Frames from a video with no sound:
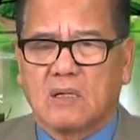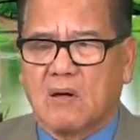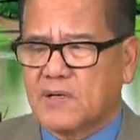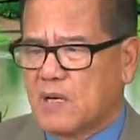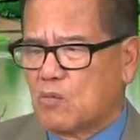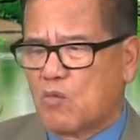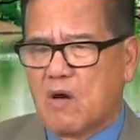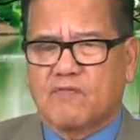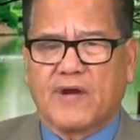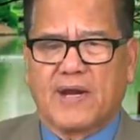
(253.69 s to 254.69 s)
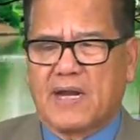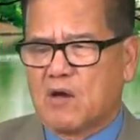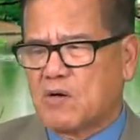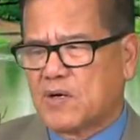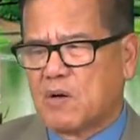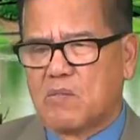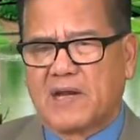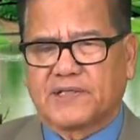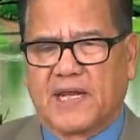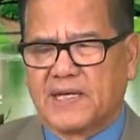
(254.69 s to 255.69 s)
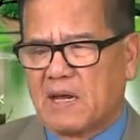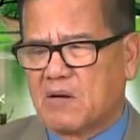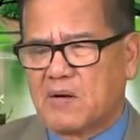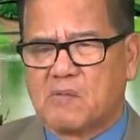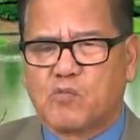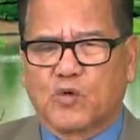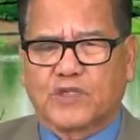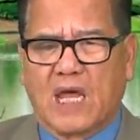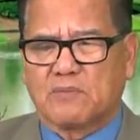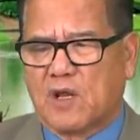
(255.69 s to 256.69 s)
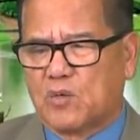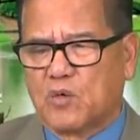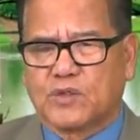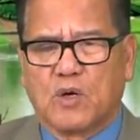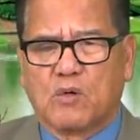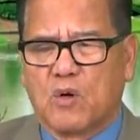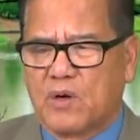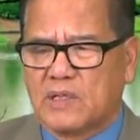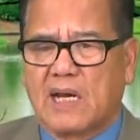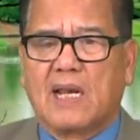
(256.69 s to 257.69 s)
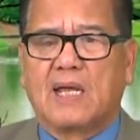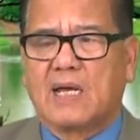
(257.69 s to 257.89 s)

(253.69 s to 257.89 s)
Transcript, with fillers: có đồng welfare nào có đồng hạt tiện nào có đồng food stamp nào đút đầu gối hay,